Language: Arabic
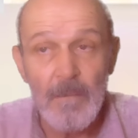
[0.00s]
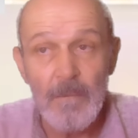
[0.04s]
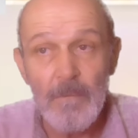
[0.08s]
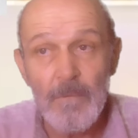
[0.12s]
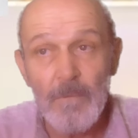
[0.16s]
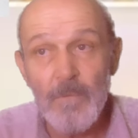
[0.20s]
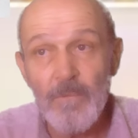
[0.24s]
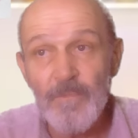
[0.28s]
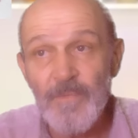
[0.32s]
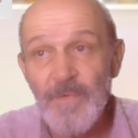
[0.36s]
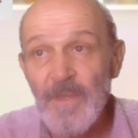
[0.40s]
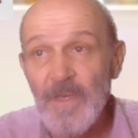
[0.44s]

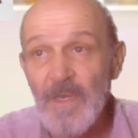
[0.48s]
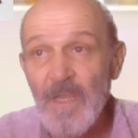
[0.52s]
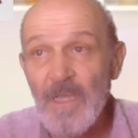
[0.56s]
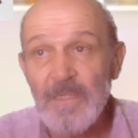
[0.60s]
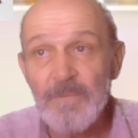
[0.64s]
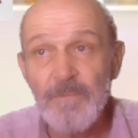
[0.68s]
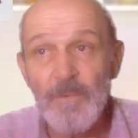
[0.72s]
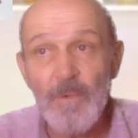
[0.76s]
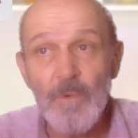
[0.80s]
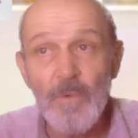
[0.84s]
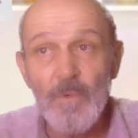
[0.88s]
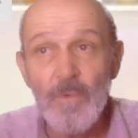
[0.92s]
وفي
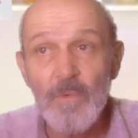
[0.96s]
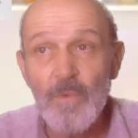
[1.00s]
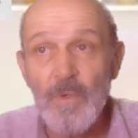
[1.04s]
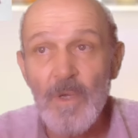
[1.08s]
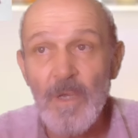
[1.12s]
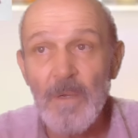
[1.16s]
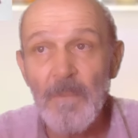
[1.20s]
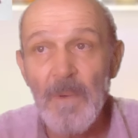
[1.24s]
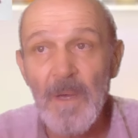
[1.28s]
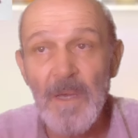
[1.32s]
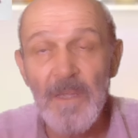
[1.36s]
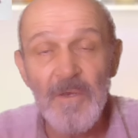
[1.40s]
ناس بيقولوا
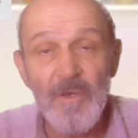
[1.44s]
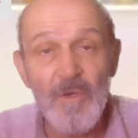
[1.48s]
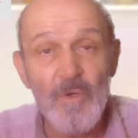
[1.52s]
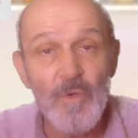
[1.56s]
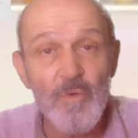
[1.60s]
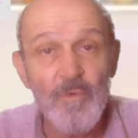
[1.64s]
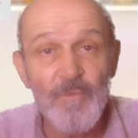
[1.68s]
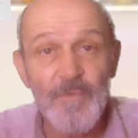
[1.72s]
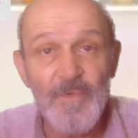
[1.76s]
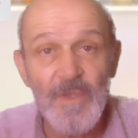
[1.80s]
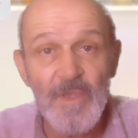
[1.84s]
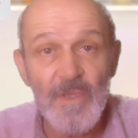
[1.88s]
كمان
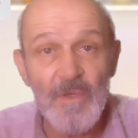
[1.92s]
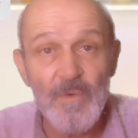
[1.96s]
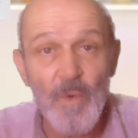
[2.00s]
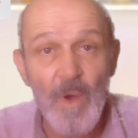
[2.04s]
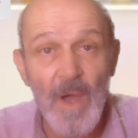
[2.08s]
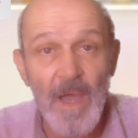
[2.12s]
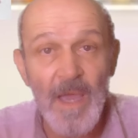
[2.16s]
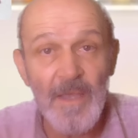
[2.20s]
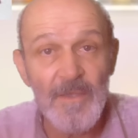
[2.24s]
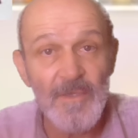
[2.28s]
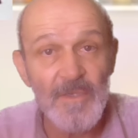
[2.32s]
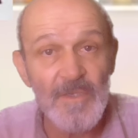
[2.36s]
انه في
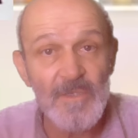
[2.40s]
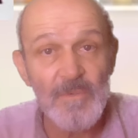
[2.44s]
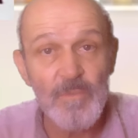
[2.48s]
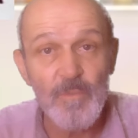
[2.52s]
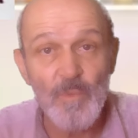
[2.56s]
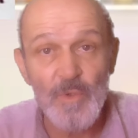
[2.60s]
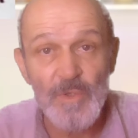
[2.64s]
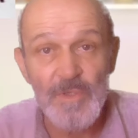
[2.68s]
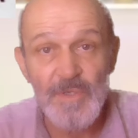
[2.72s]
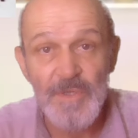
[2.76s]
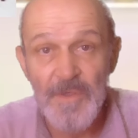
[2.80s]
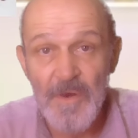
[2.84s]
واحد
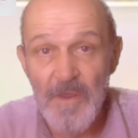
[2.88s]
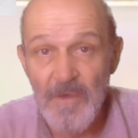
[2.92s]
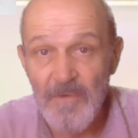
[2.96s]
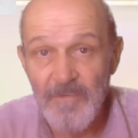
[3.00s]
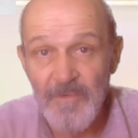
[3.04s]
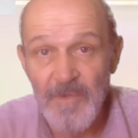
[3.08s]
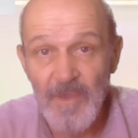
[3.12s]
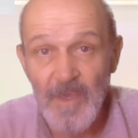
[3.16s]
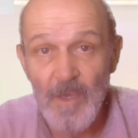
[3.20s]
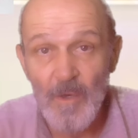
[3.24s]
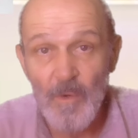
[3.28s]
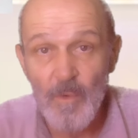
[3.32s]
اسمه
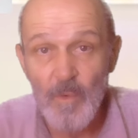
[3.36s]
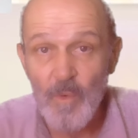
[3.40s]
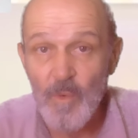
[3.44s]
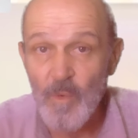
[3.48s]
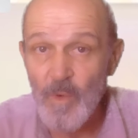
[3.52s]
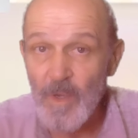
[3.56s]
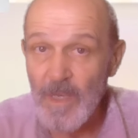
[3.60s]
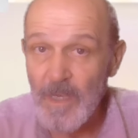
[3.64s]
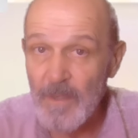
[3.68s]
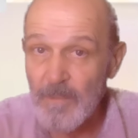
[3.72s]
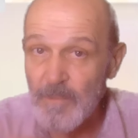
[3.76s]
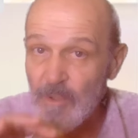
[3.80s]
اسرافيل
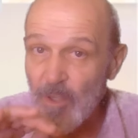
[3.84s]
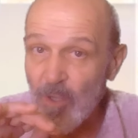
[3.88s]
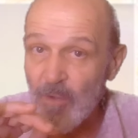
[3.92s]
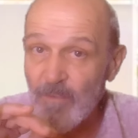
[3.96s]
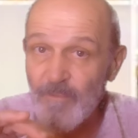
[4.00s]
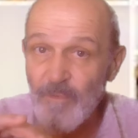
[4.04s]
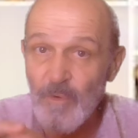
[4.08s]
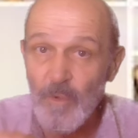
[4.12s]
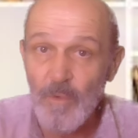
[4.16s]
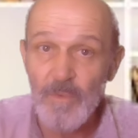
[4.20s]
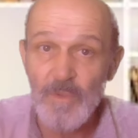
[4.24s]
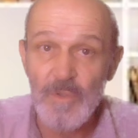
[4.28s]
وهو اللي بده
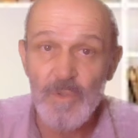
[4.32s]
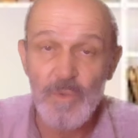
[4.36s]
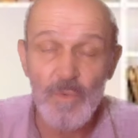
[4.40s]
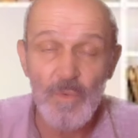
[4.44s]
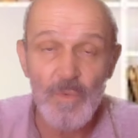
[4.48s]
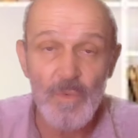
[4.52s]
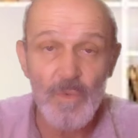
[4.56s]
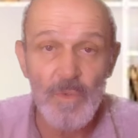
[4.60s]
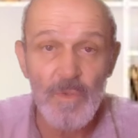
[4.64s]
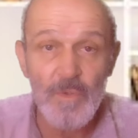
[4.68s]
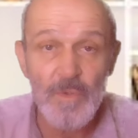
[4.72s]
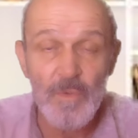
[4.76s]
ينفخ
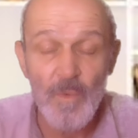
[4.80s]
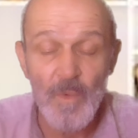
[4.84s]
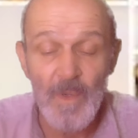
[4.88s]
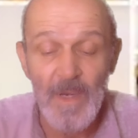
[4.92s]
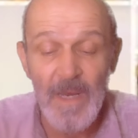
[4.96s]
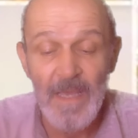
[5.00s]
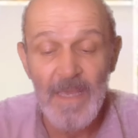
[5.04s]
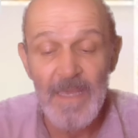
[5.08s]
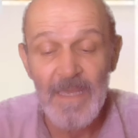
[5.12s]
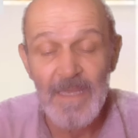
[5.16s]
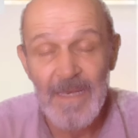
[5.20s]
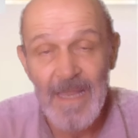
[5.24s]
بالصور
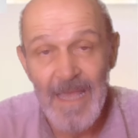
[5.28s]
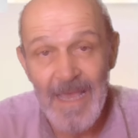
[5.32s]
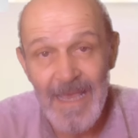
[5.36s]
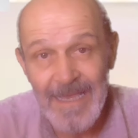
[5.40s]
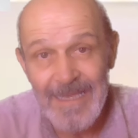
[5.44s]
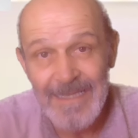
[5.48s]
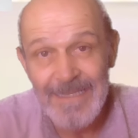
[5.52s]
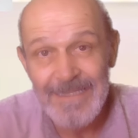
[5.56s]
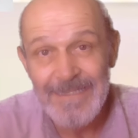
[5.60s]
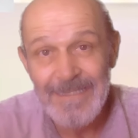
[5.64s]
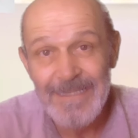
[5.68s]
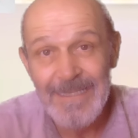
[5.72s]
ولكن
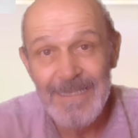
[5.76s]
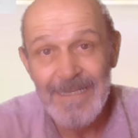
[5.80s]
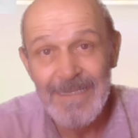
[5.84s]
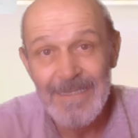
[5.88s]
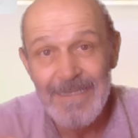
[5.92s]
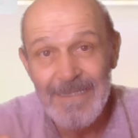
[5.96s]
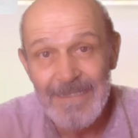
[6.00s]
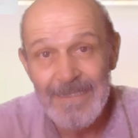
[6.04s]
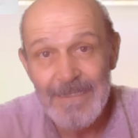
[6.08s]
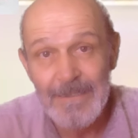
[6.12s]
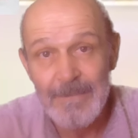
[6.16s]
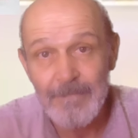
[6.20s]
هذا
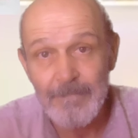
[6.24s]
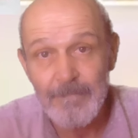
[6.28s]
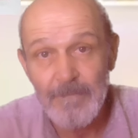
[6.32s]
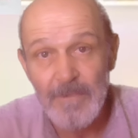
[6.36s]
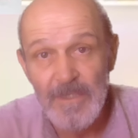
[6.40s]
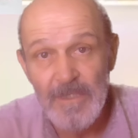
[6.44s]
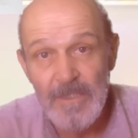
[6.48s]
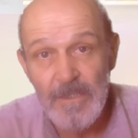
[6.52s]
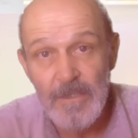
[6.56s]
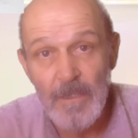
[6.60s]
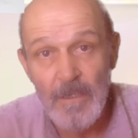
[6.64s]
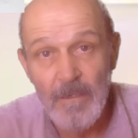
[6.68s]
الاسم
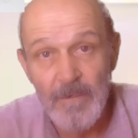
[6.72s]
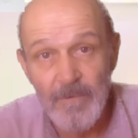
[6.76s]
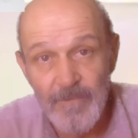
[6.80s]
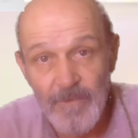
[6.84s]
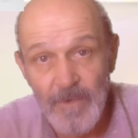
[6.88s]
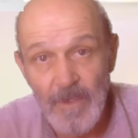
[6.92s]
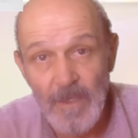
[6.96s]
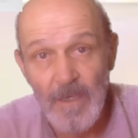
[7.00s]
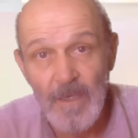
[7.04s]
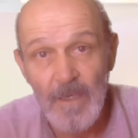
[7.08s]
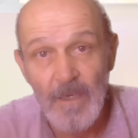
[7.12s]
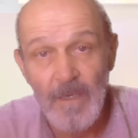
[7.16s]

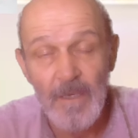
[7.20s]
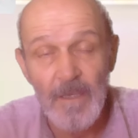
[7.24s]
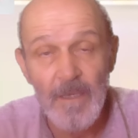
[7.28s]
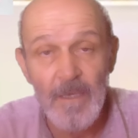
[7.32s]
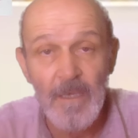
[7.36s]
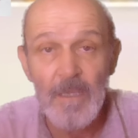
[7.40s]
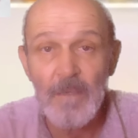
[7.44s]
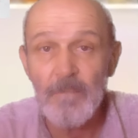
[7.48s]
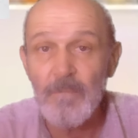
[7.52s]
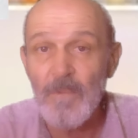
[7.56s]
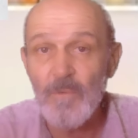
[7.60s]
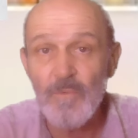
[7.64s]
اسرافيل
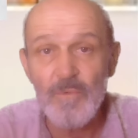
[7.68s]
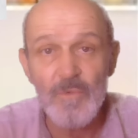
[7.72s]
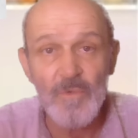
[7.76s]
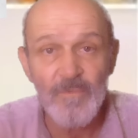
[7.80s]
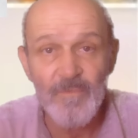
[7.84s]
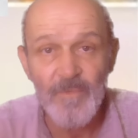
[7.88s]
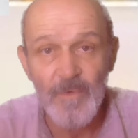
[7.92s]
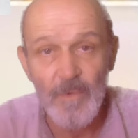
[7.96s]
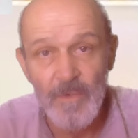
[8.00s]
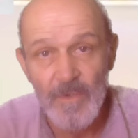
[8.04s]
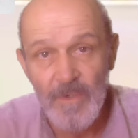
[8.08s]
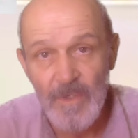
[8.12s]
غير موجود
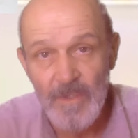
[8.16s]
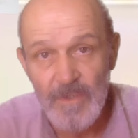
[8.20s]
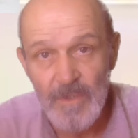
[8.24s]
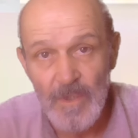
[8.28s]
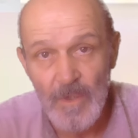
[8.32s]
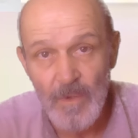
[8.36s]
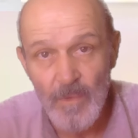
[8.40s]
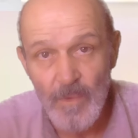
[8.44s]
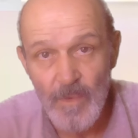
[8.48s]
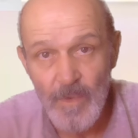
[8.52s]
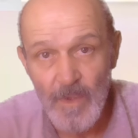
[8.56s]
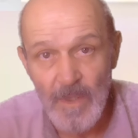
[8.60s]
في النص
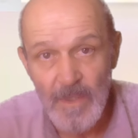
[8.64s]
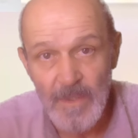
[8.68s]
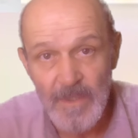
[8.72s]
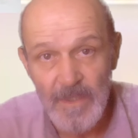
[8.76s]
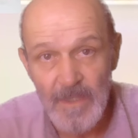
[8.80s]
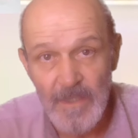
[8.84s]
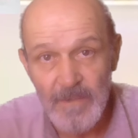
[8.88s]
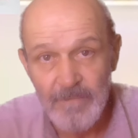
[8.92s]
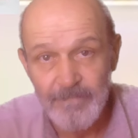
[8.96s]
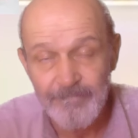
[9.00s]
القراني